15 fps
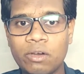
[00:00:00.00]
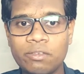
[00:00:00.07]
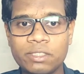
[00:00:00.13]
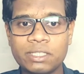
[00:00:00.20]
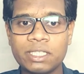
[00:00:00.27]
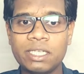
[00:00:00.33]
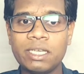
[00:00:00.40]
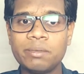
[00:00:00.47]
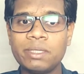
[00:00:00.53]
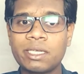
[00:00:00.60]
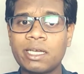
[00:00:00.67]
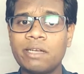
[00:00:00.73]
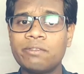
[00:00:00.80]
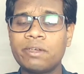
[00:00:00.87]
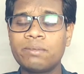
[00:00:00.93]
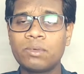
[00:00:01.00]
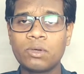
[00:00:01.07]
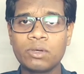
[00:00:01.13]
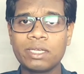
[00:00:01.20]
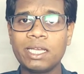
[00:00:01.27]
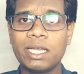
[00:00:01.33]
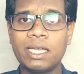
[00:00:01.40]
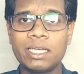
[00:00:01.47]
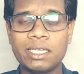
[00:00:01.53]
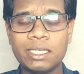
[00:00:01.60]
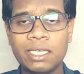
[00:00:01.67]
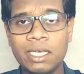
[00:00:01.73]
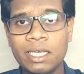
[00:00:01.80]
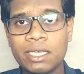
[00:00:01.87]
ऑफिशियली अब ये कन्फर्म हो गया है कि,